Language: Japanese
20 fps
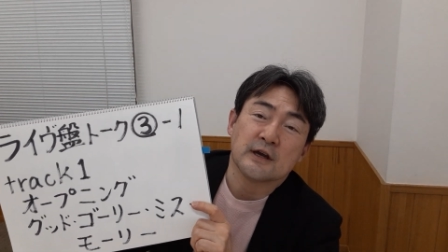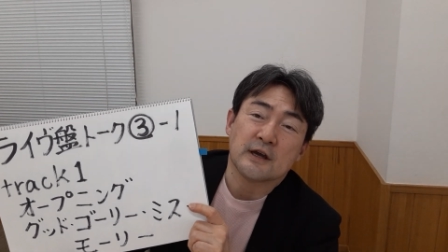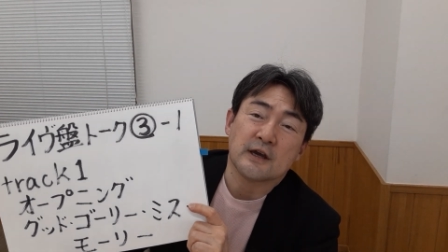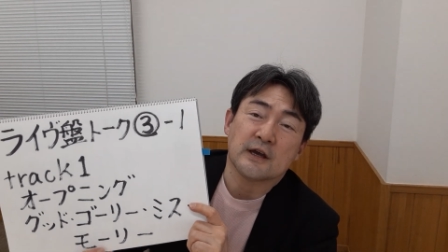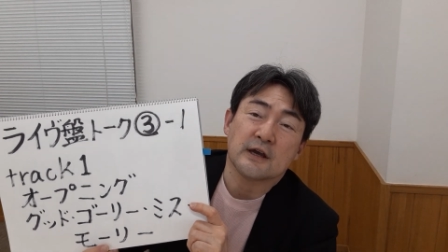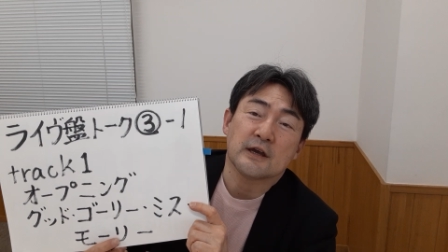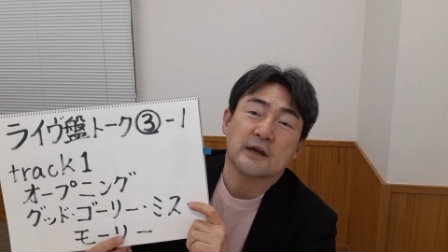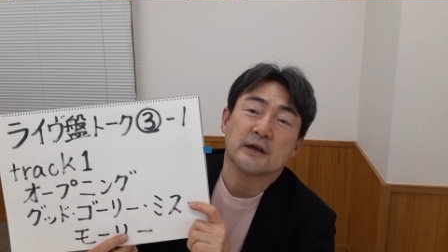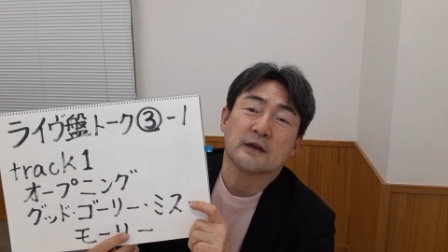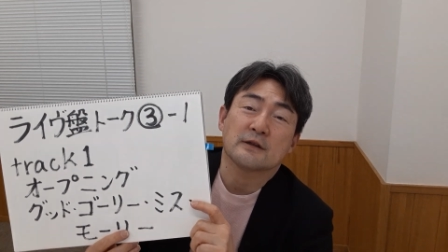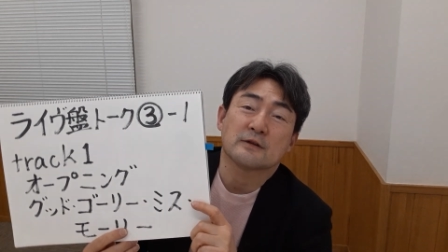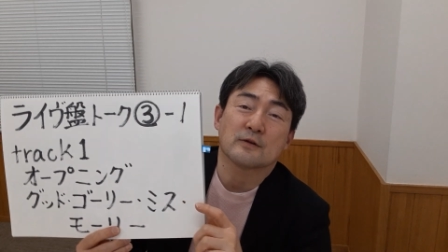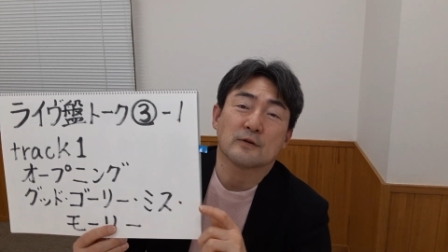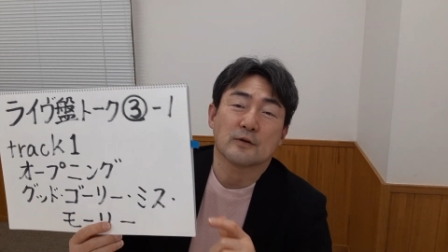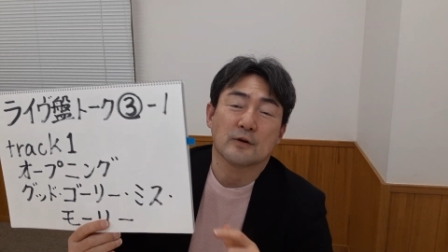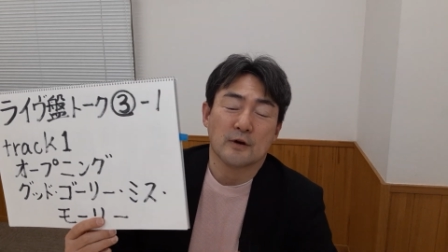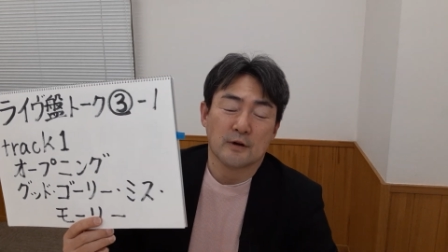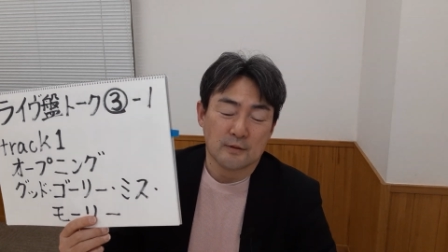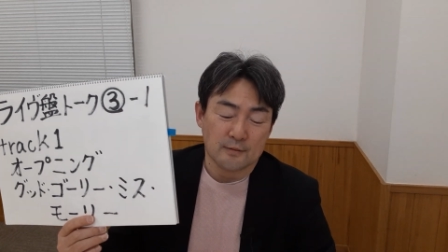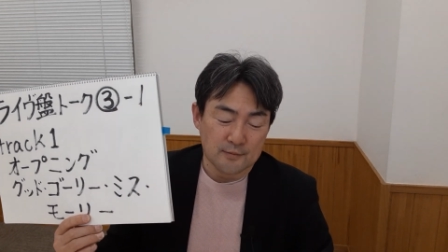えー
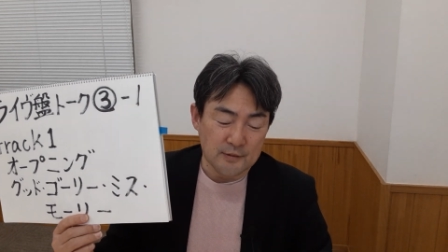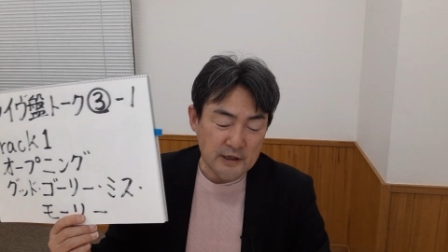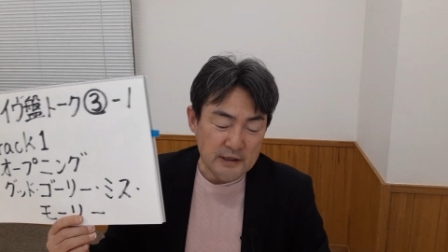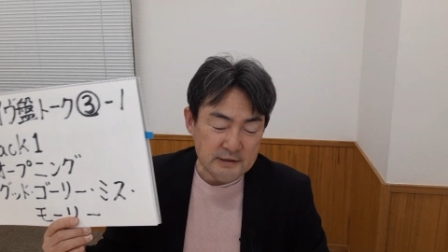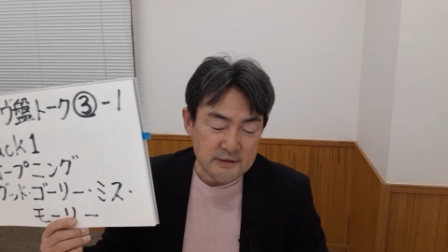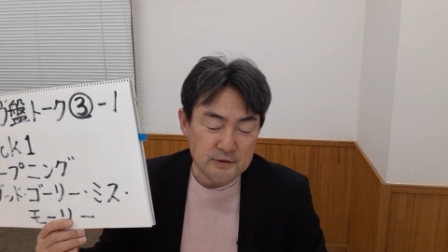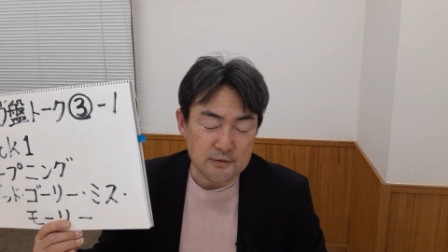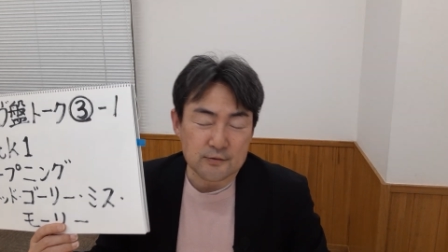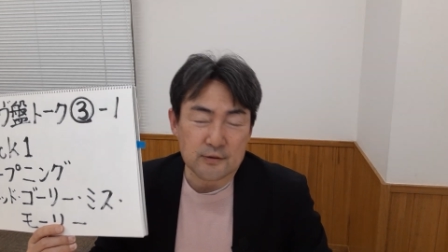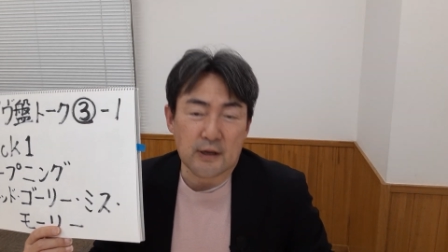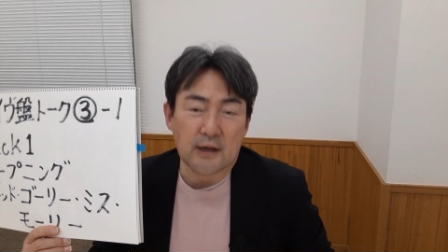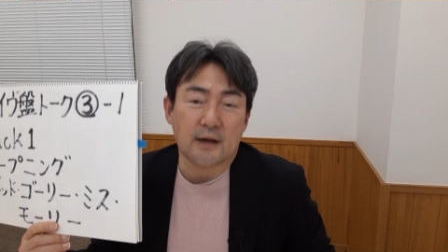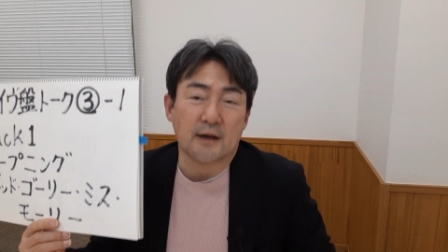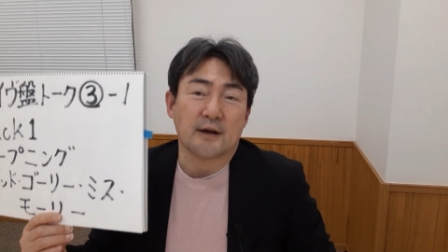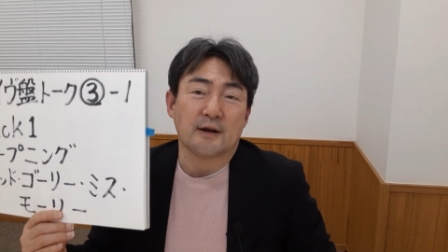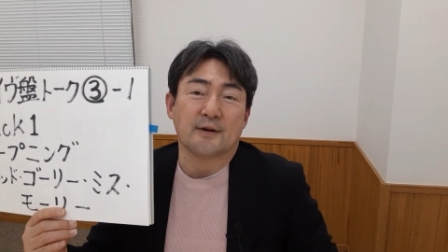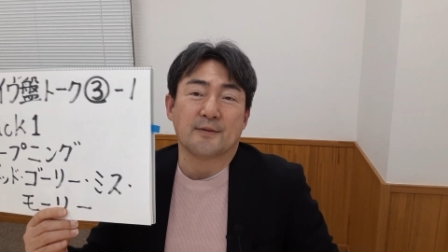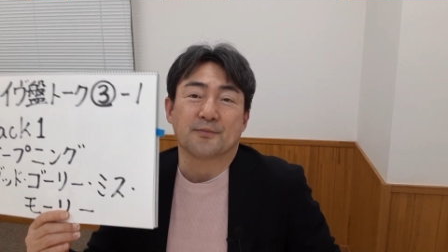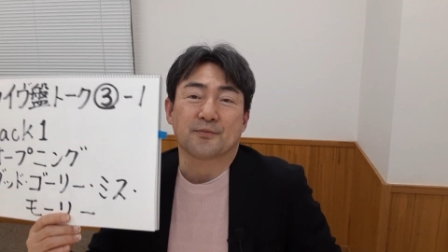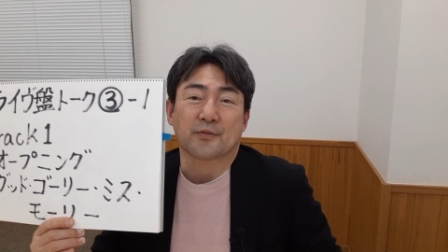と、とまず
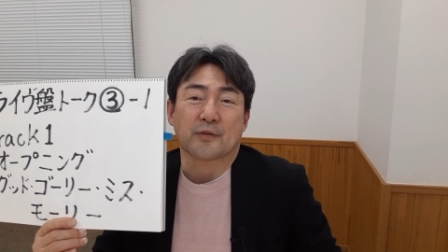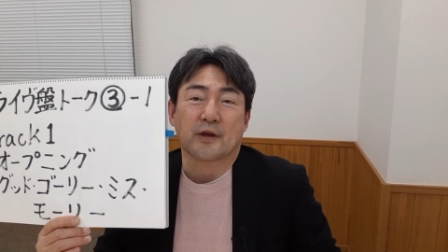は、